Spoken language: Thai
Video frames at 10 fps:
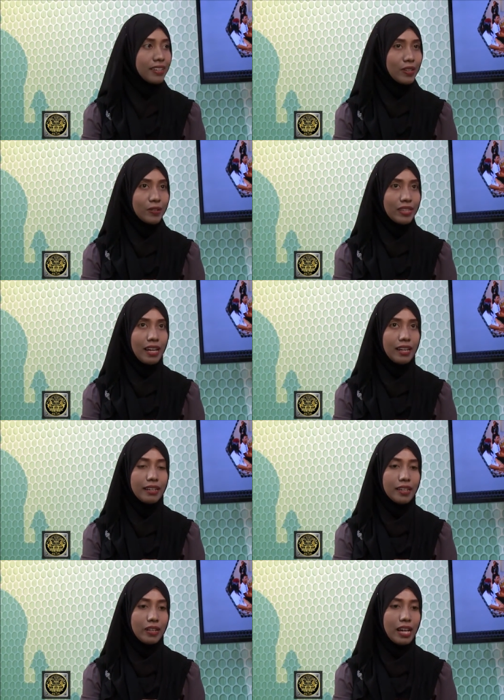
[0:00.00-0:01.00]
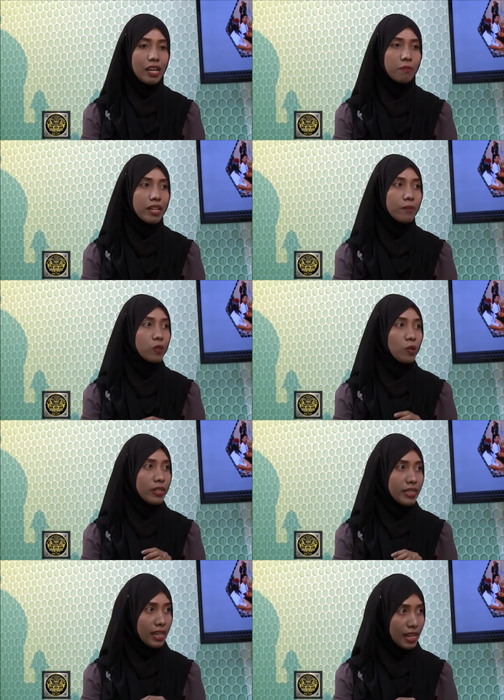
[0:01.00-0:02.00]
เดี๋ยวญาติเดี๋ยวก็ามารับตัว
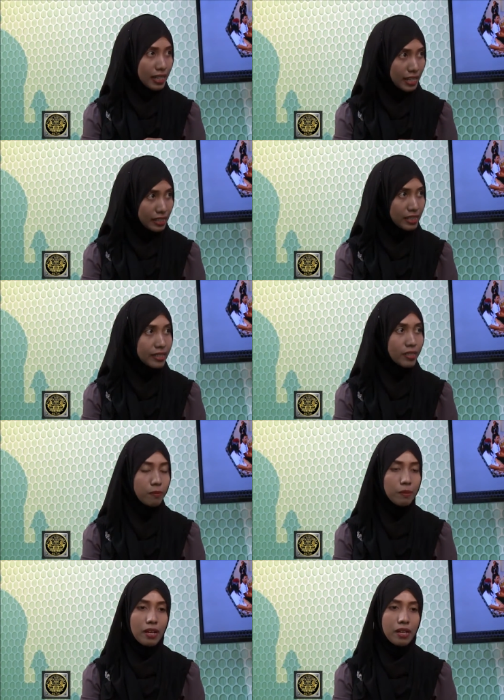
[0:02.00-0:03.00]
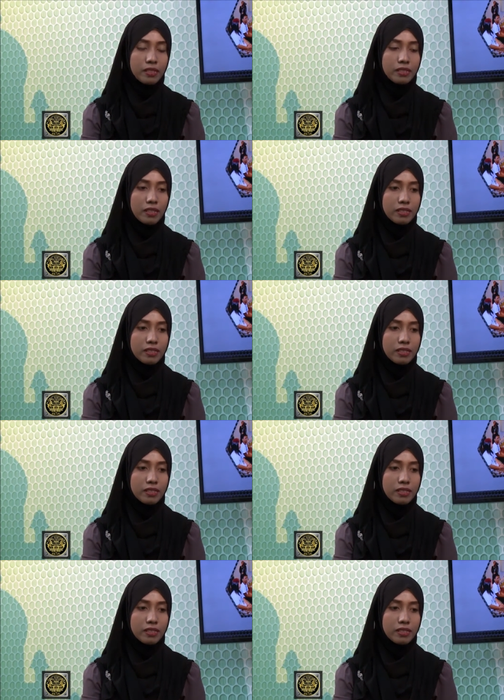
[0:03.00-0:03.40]
วันที่ 5 ได้เลย เดี๋ยวประมาณ